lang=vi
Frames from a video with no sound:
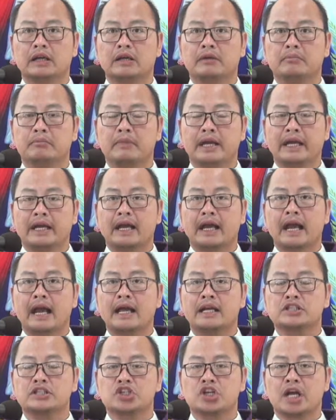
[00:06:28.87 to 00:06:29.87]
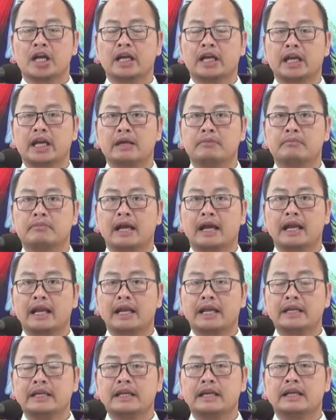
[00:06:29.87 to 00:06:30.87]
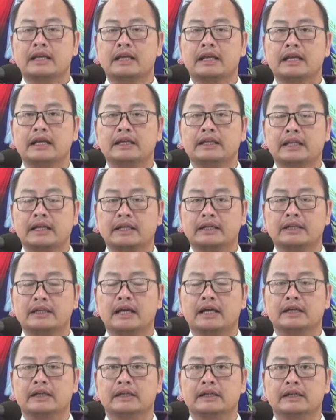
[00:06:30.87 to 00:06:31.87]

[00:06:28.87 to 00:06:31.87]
bình an cho anh em hãy lãnh nhận lấy thánh thần